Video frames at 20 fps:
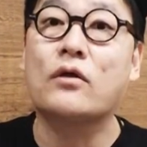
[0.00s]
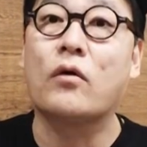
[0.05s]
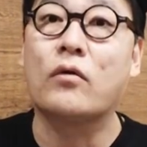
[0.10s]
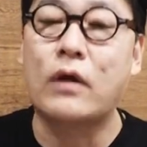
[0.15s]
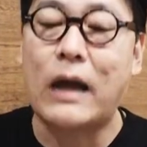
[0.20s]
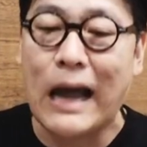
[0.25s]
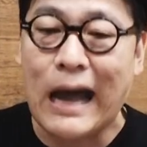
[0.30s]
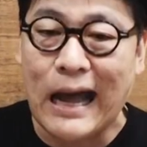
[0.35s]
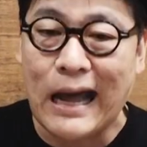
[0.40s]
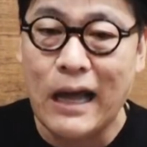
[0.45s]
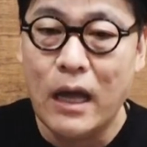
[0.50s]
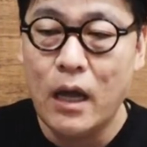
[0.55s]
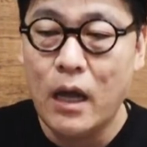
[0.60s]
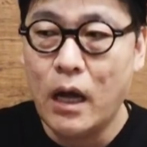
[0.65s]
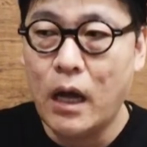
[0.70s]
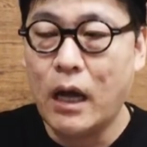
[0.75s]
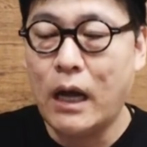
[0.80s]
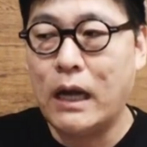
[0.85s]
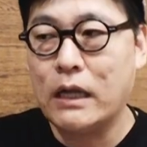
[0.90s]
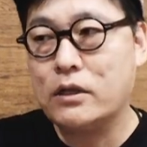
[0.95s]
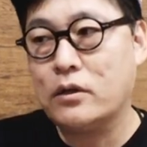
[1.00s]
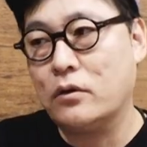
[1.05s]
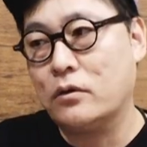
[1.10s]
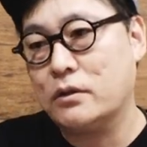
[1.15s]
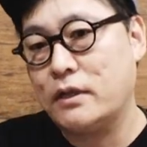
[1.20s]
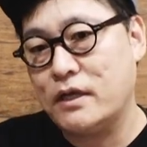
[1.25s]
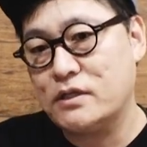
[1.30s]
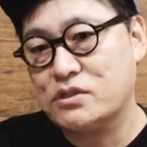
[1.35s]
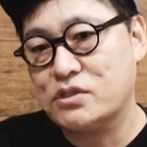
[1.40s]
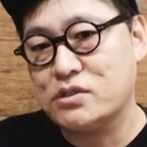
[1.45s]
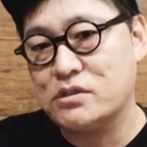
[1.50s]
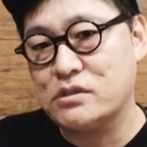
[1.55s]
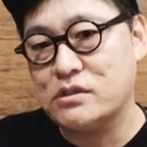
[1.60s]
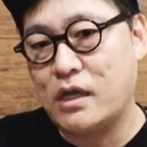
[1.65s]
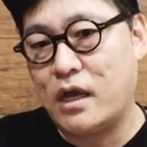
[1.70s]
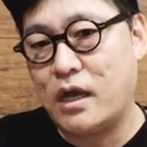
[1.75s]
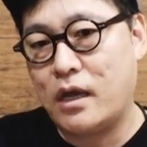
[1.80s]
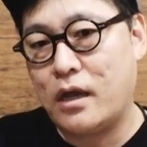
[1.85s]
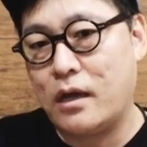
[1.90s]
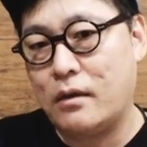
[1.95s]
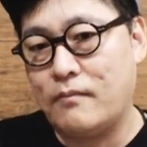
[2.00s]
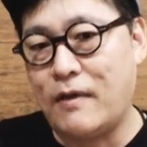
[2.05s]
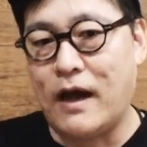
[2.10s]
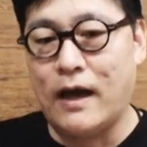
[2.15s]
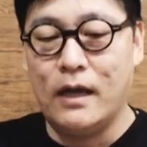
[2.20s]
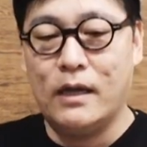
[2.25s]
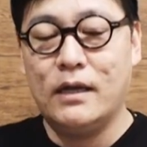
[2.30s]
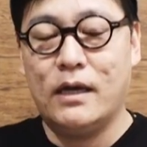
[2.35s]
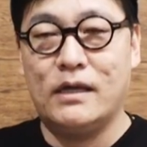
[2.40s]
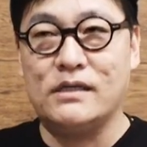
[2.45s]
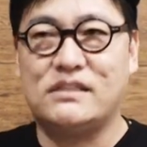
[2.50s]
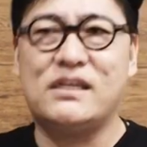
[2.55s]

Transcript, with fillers: とか、あとですね、まあ、